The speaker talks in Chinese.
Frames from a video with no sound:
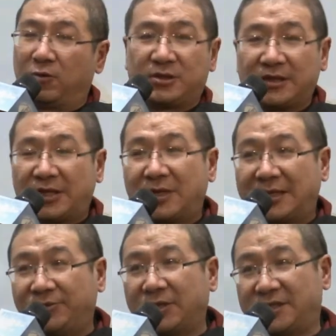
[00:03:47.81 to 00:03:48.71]
我今天越
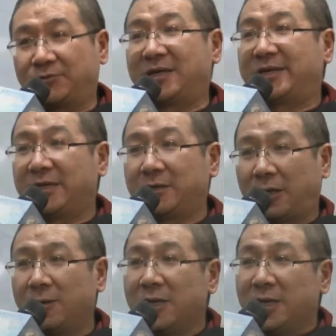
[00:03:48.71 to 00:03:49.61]
来越喜欢黑格
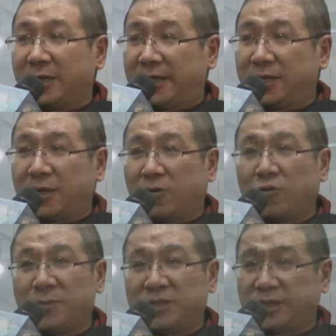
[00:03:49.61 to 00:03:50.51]
尔，黑格尔
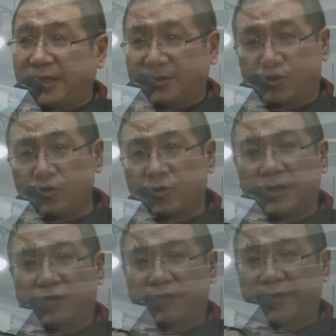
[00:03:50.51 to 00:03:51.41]
我们今天中国人读